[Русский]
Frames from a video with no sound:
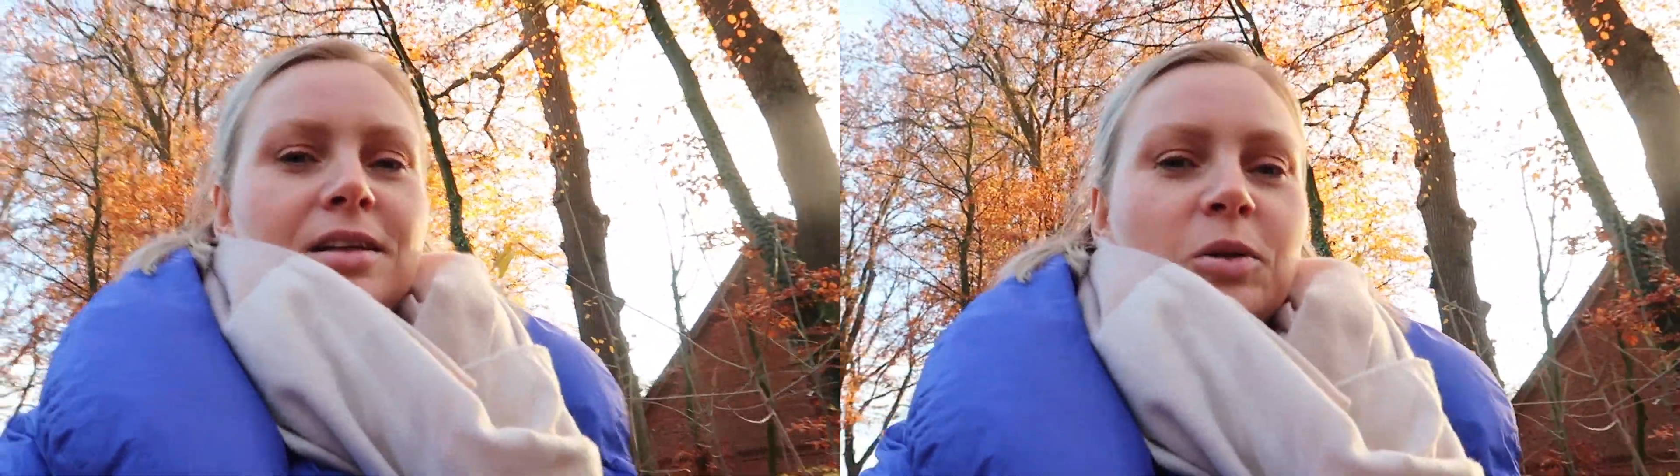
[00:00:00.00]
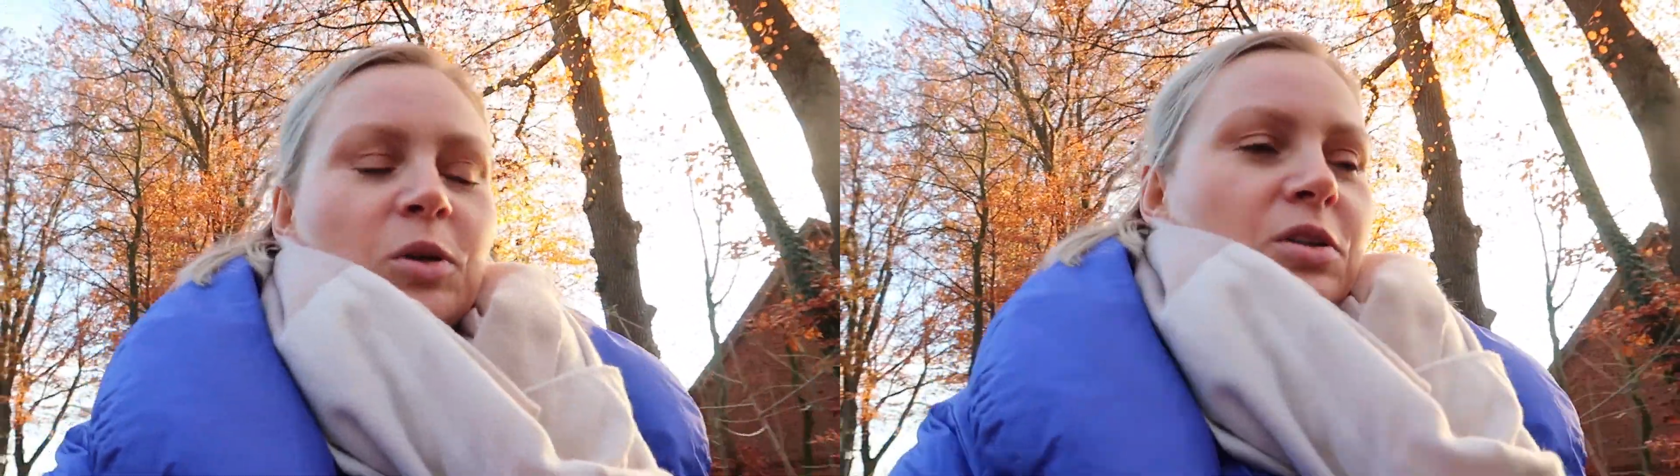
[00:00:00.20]

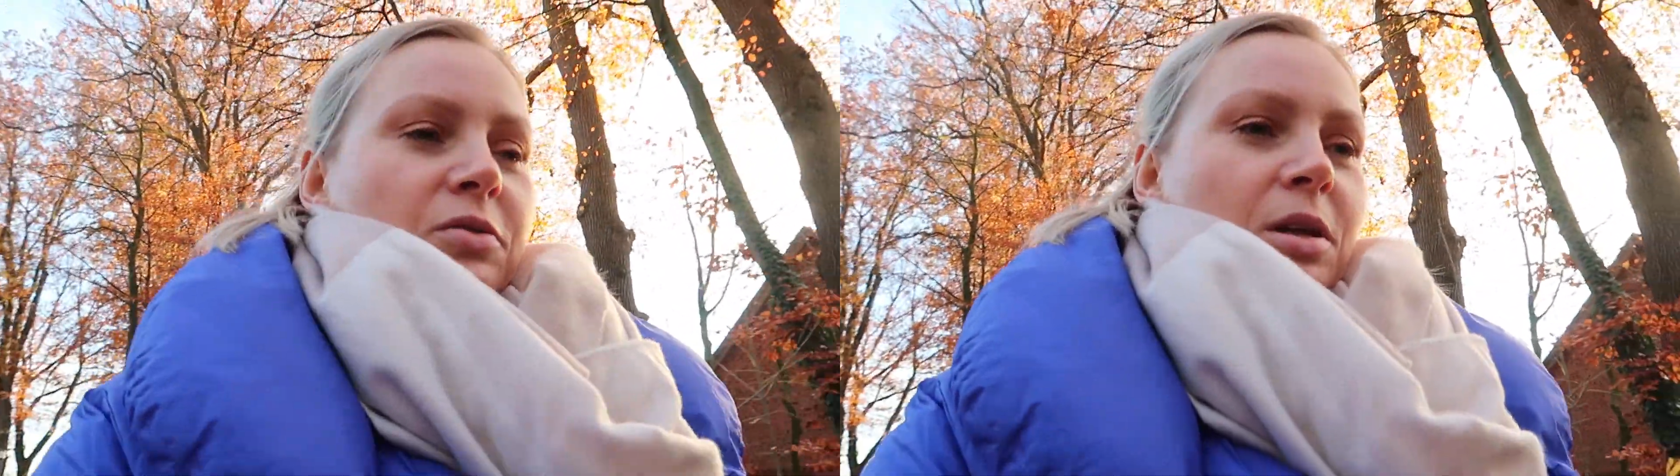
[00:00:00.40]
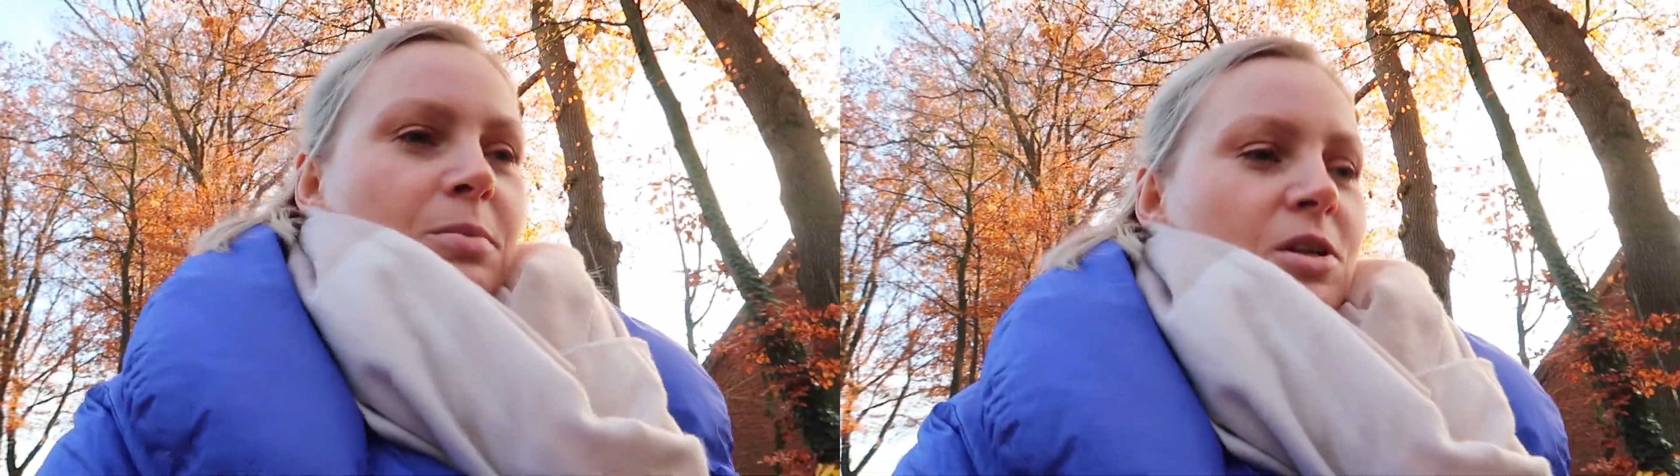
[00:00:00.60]
какое-то
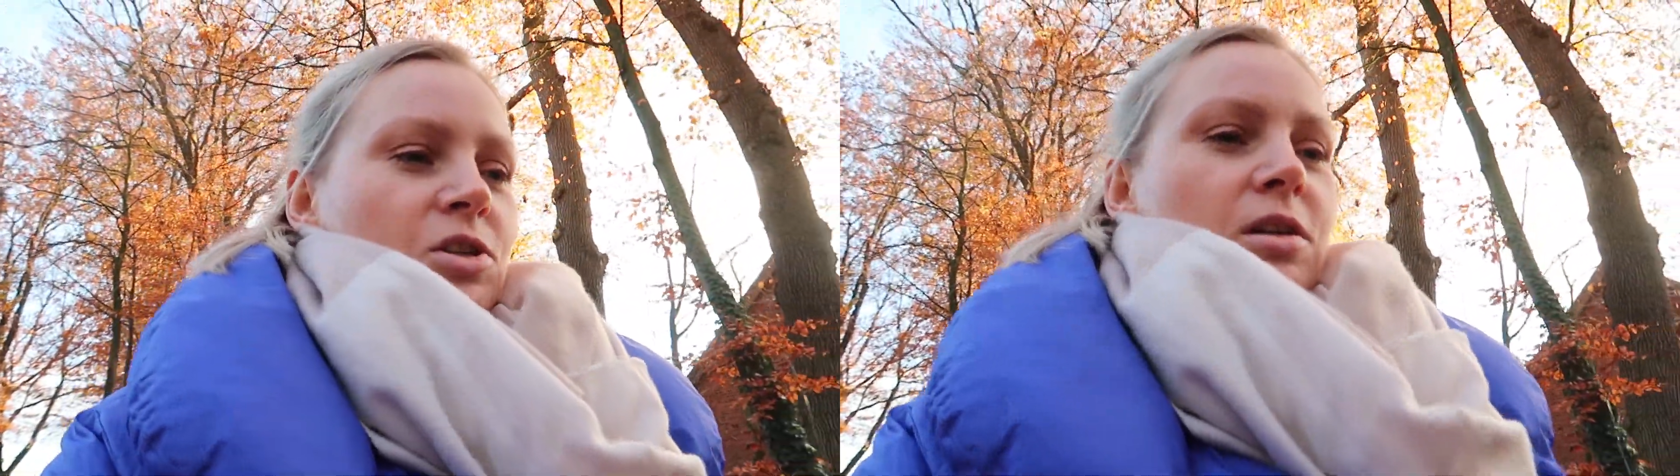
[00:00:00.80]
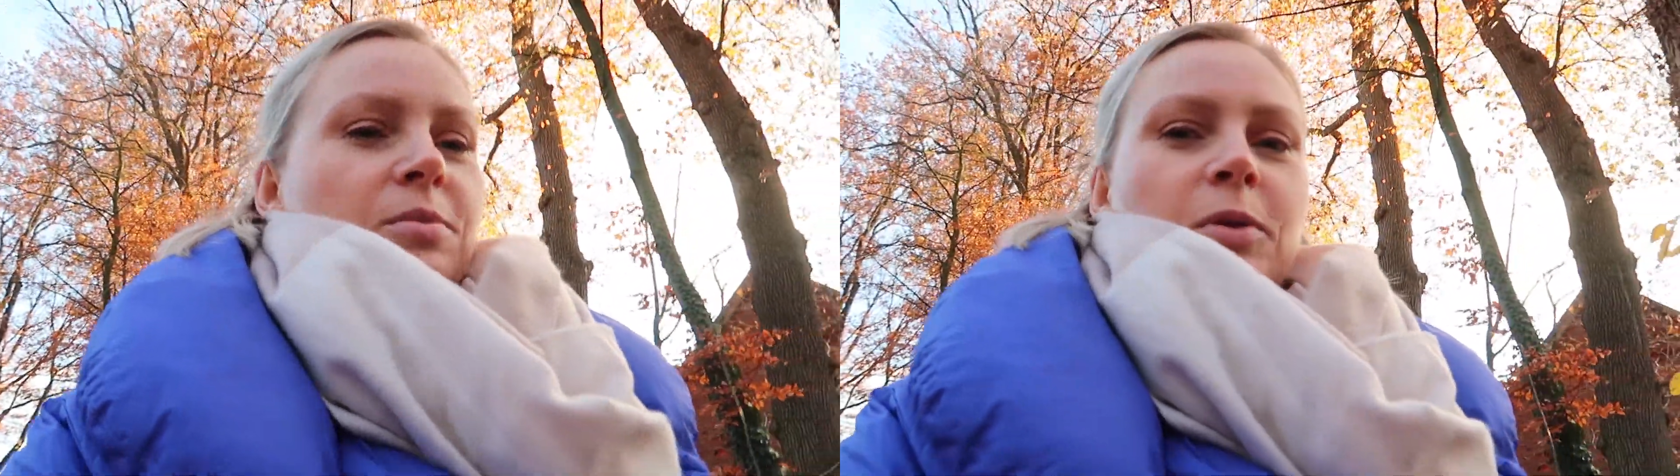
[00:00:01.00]
время и
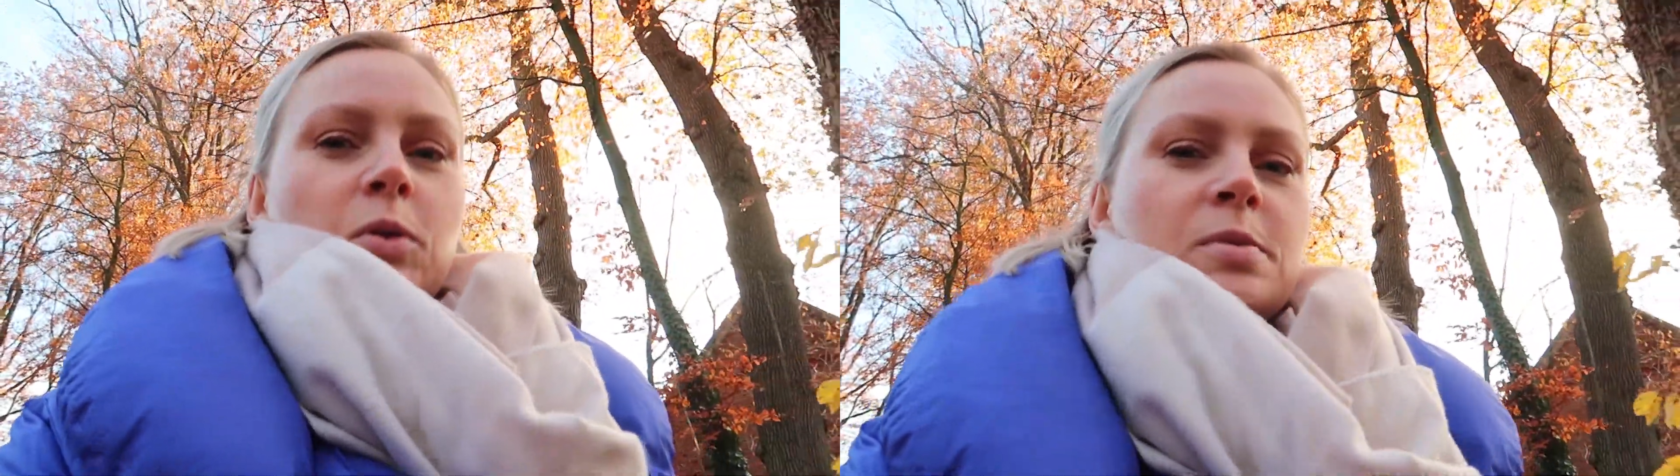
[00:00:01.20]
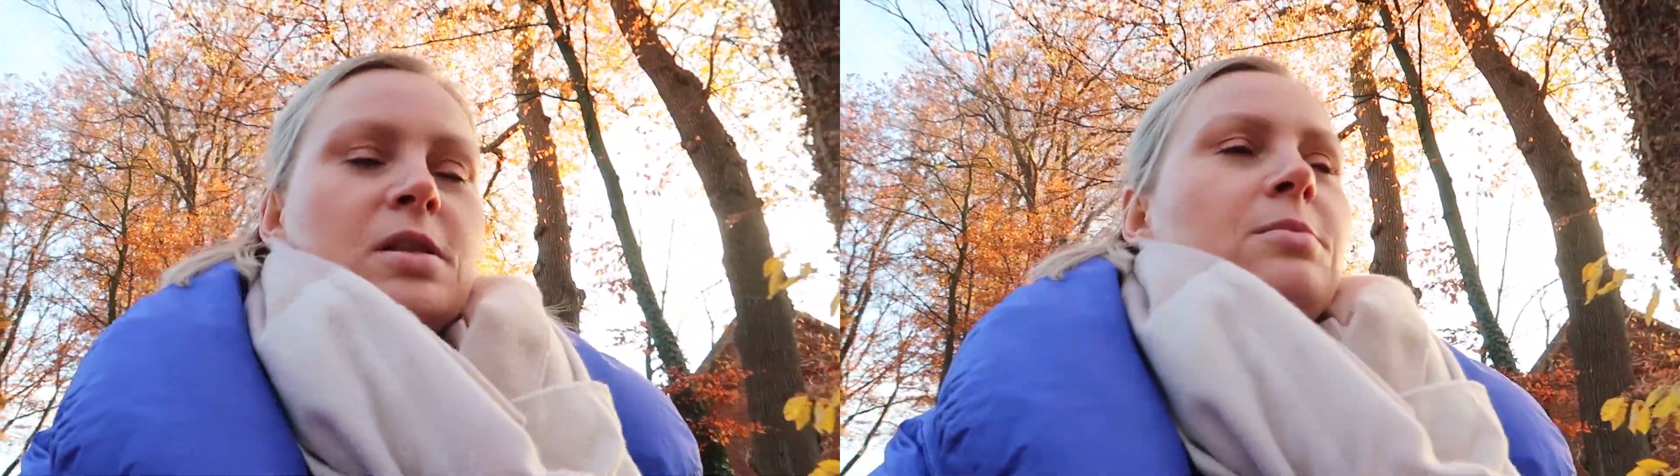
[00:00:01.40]
шли, и
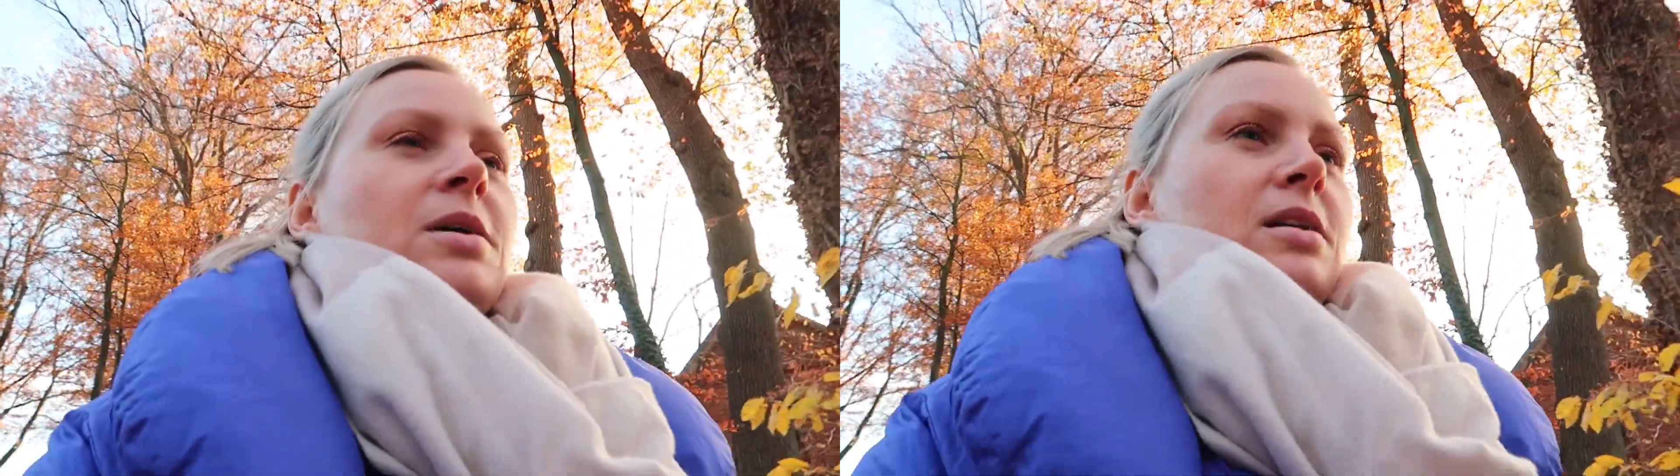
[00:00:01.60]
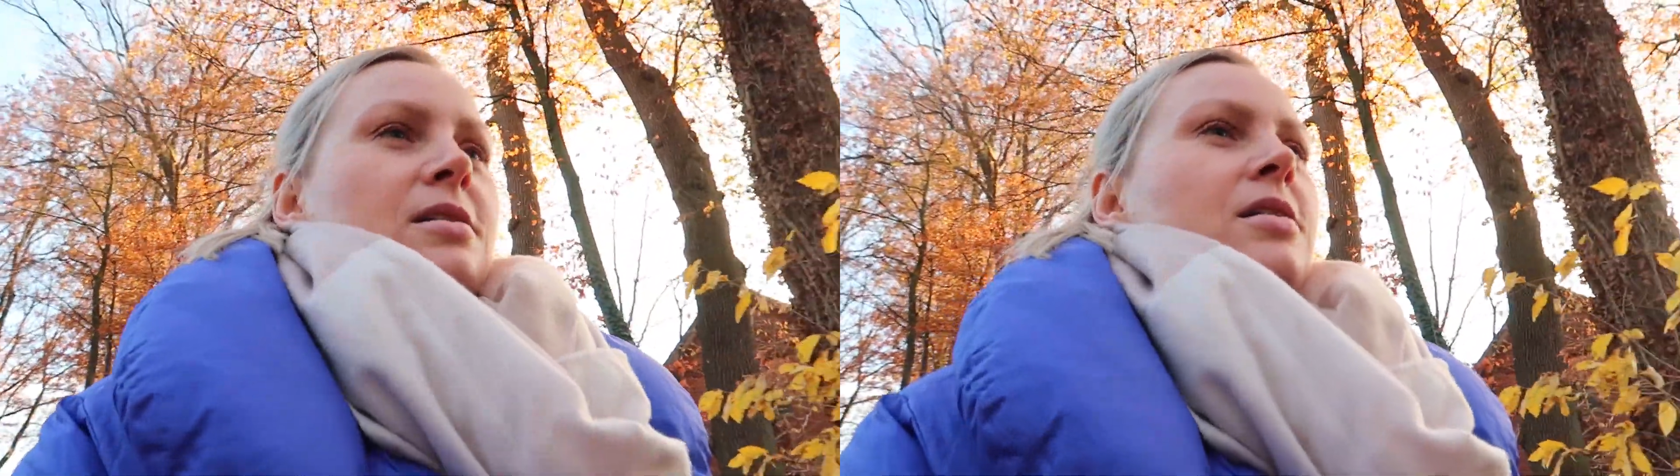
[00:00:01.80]
потом
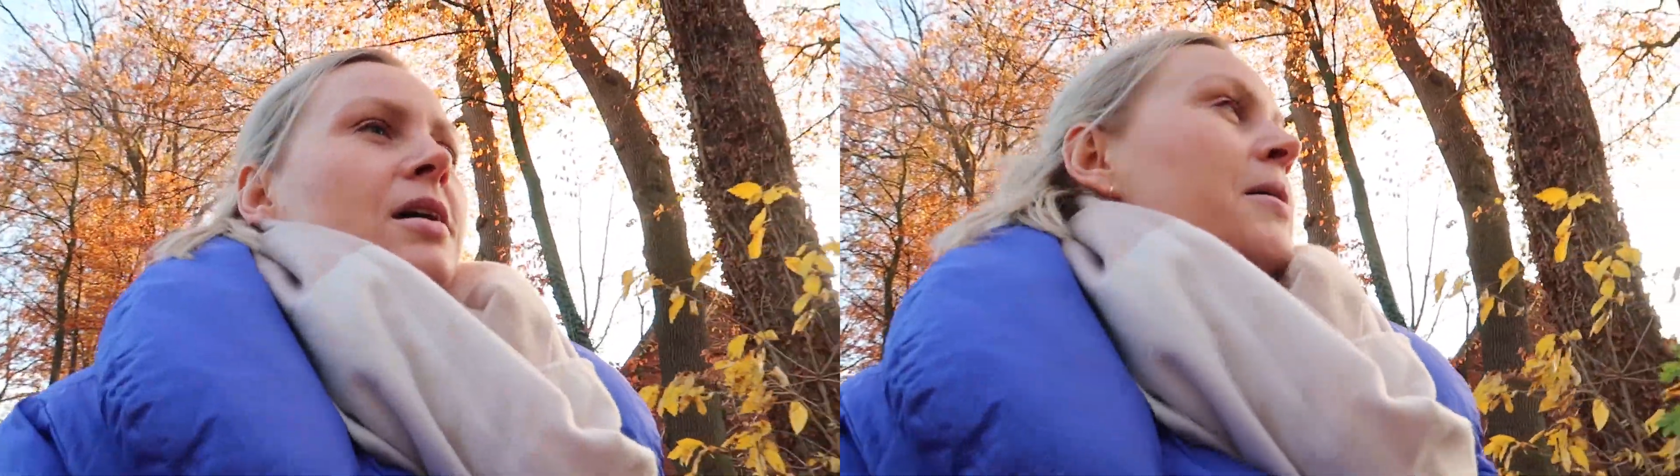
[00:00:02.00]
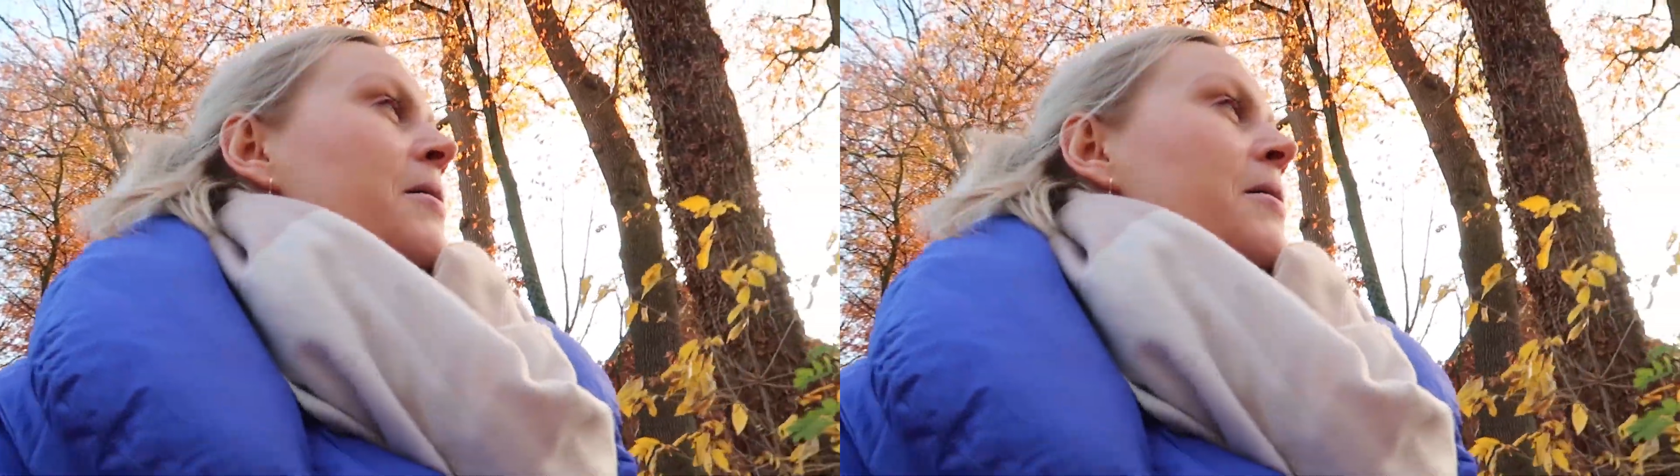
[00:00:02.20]
сломались.